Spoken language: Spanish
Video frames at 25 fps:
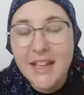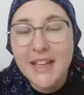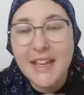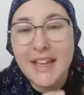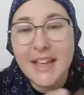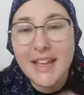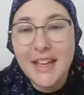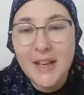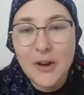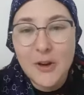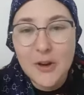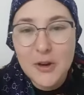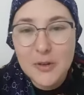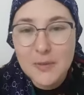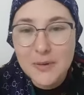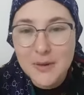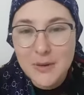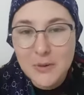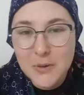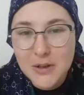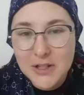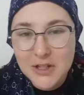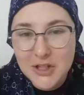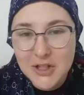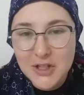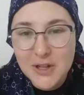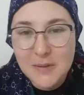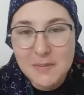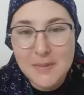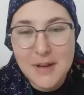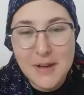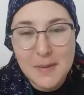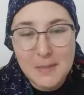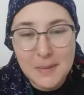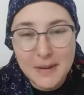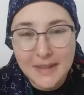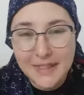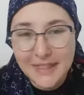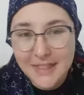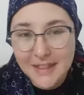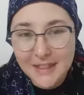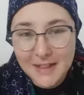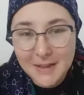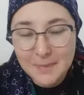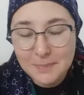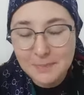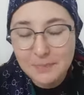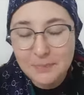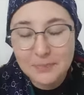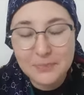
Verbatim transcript: Y hoy Baruch Hashem la mandé.